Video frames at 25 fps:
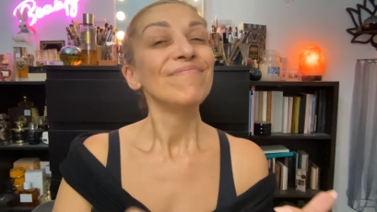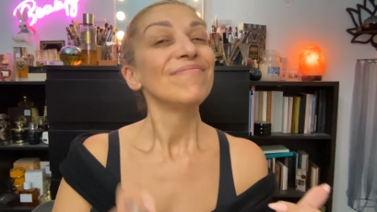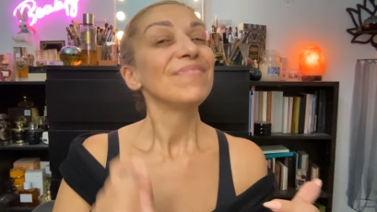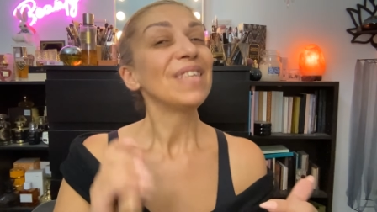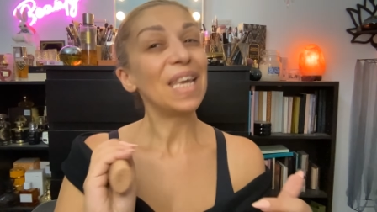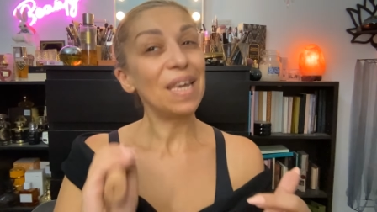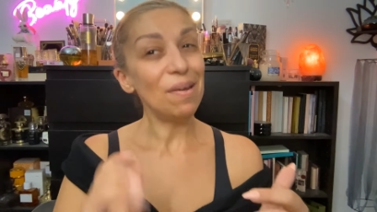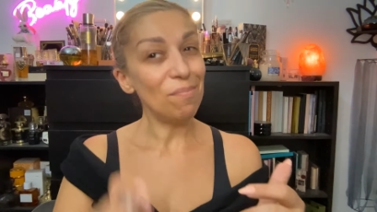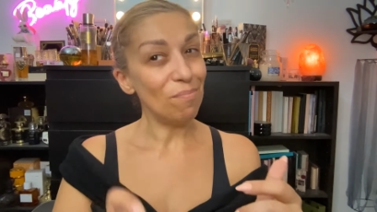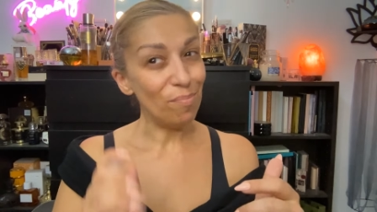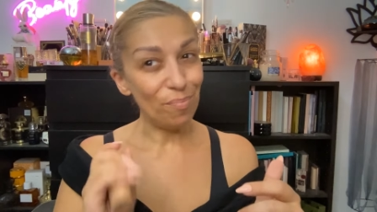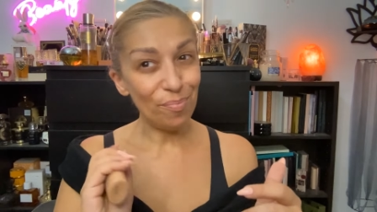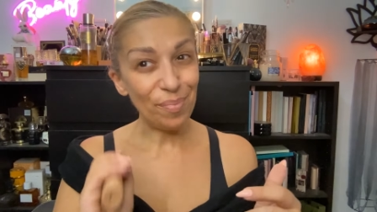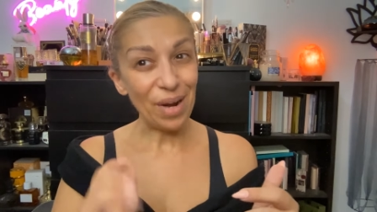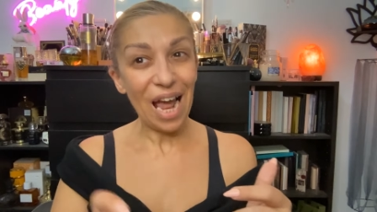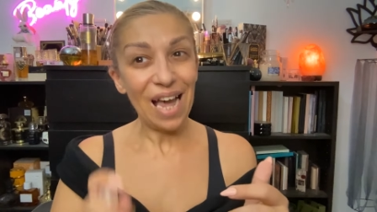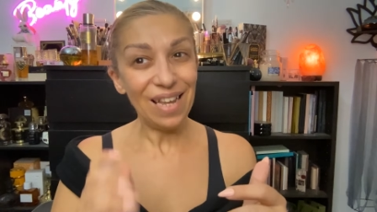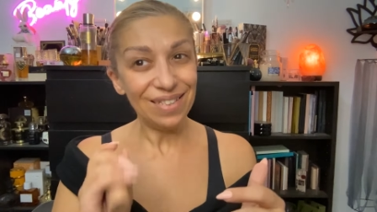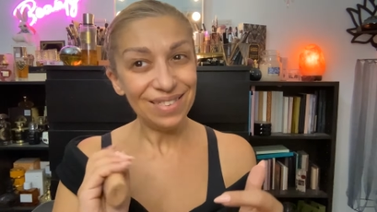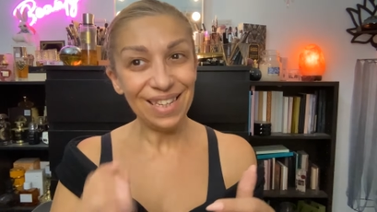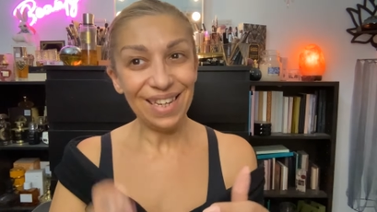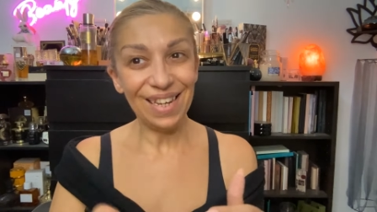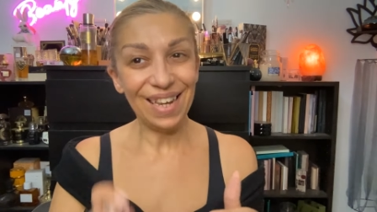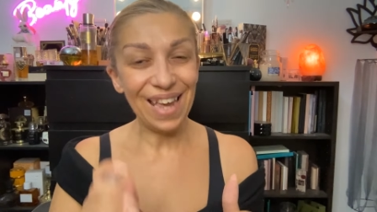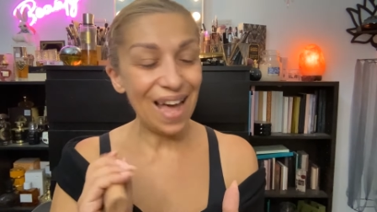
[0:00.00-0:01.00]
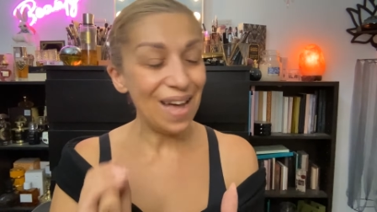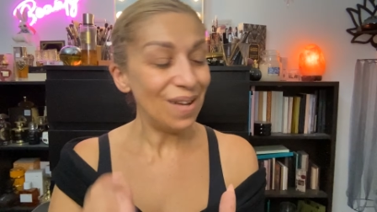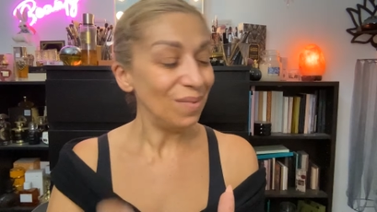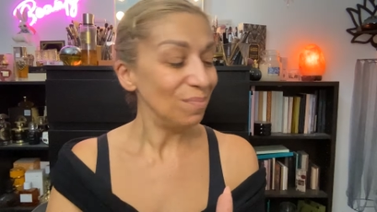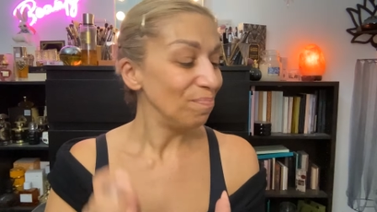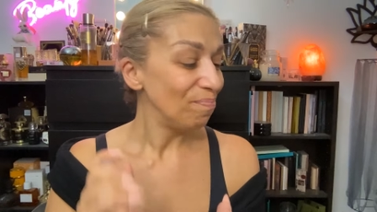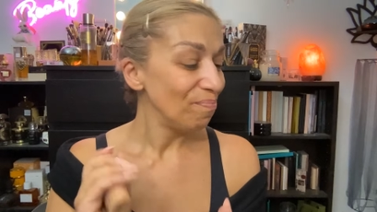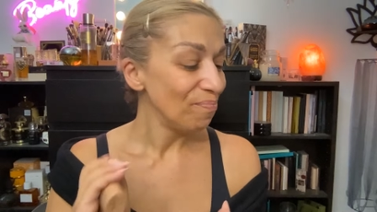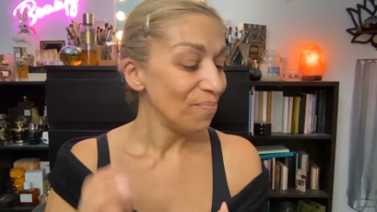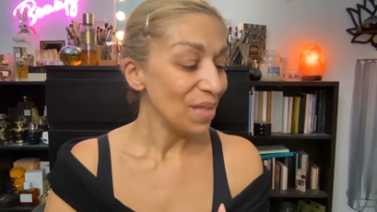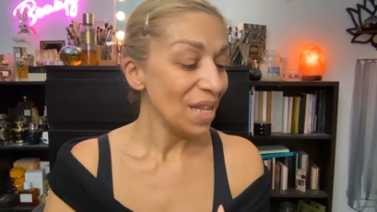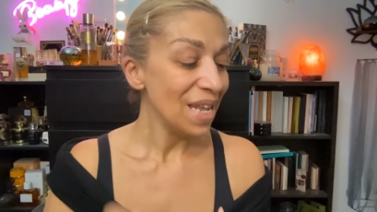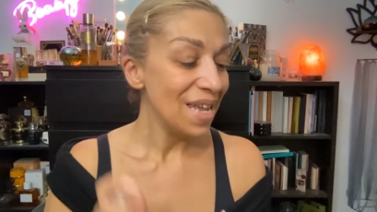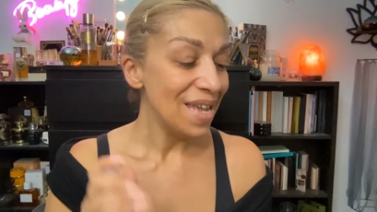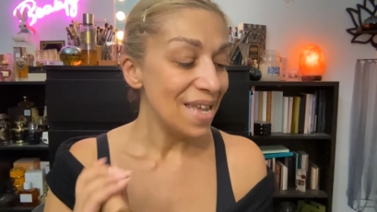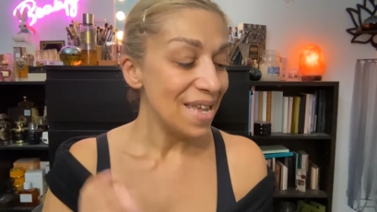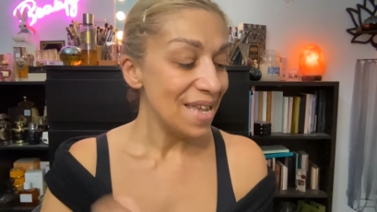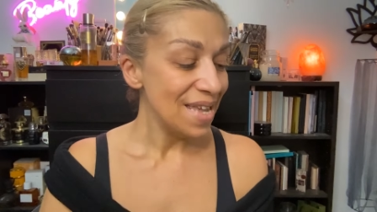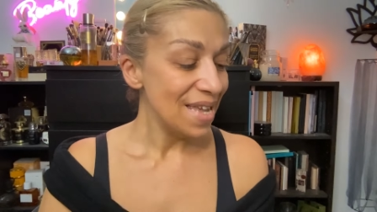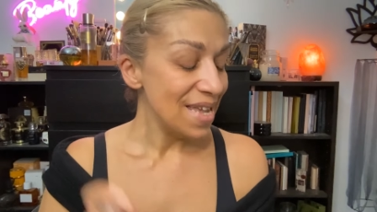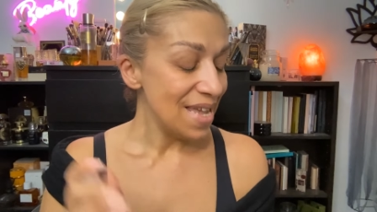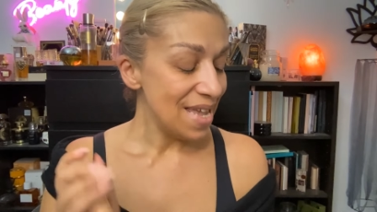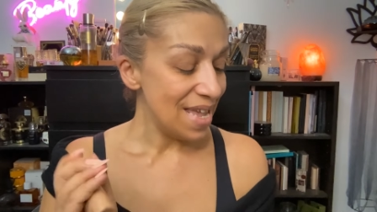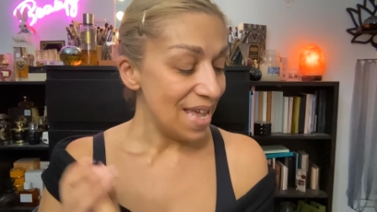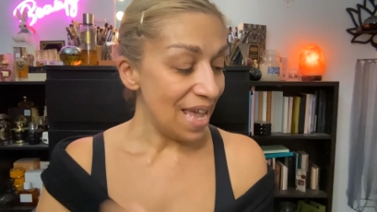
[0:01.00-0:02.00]
in pratica
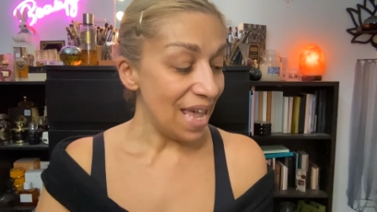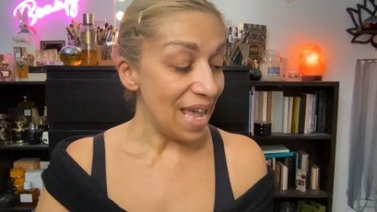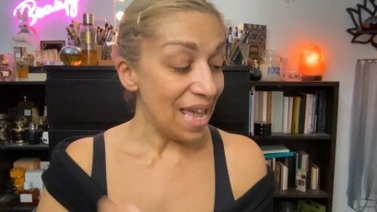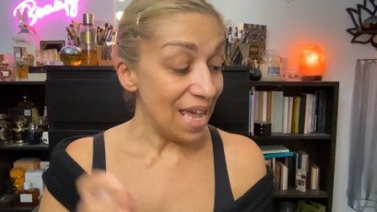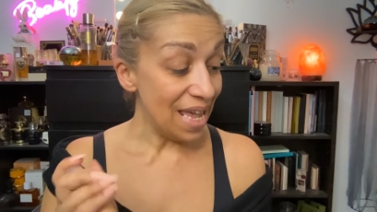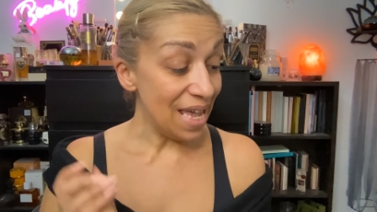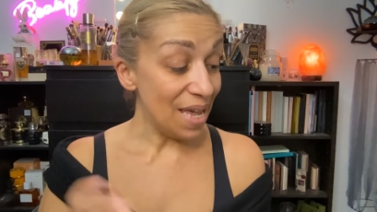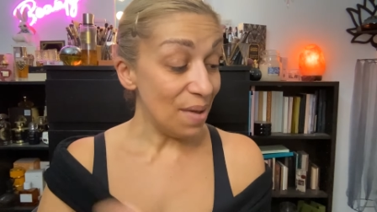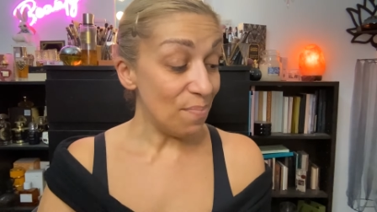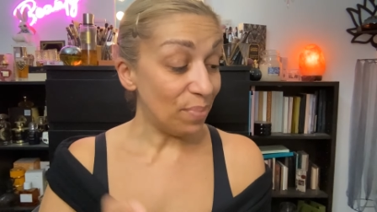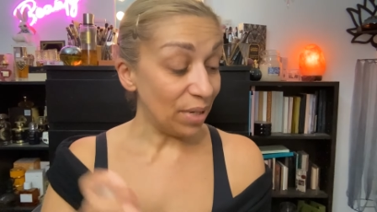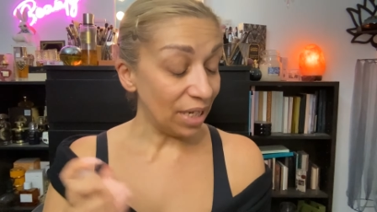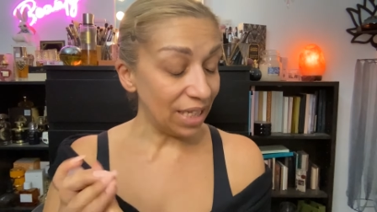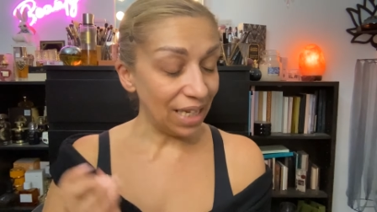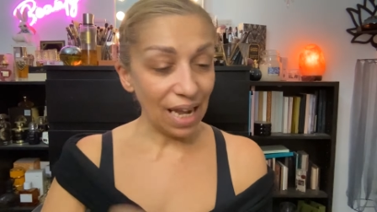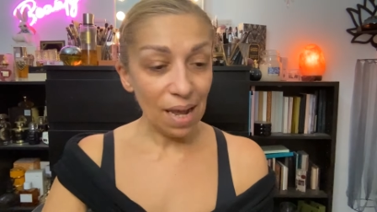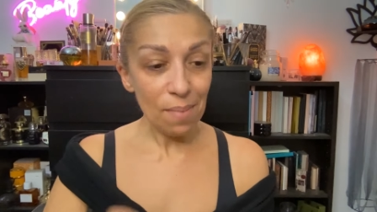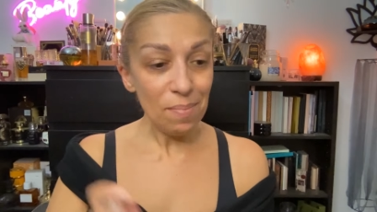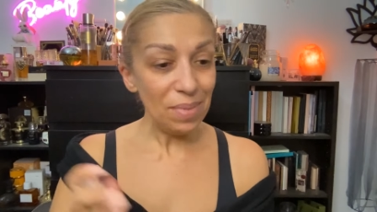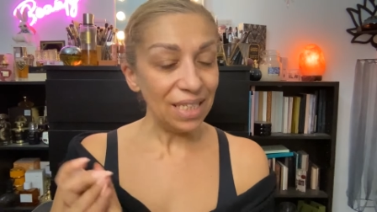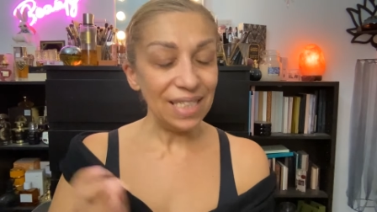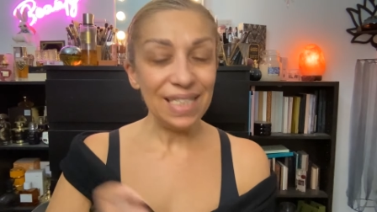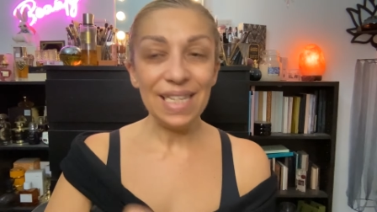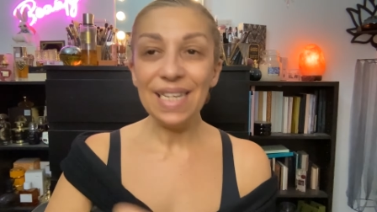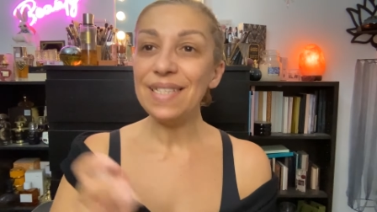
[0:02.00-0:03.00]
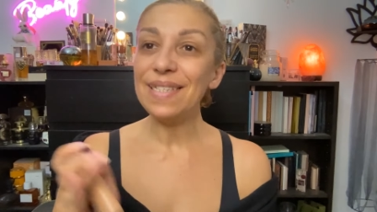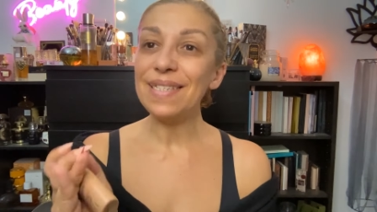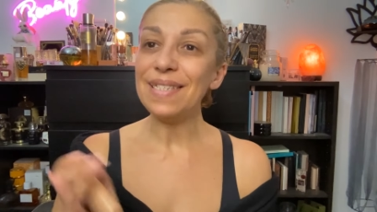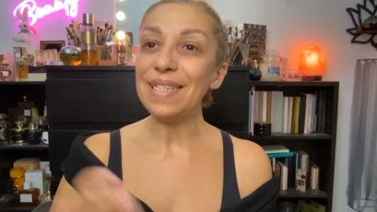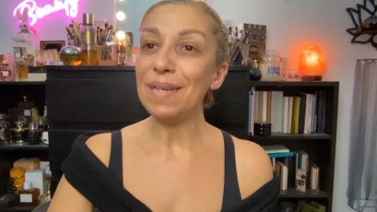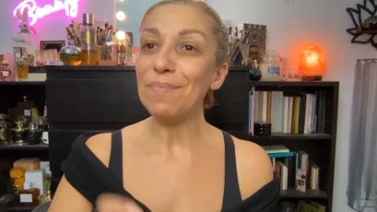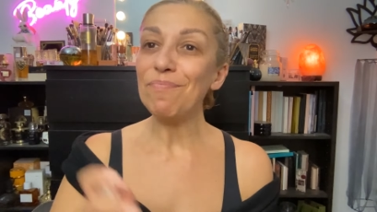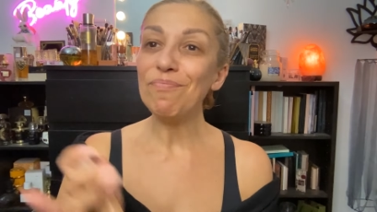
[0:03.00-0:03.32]
e praticamente sì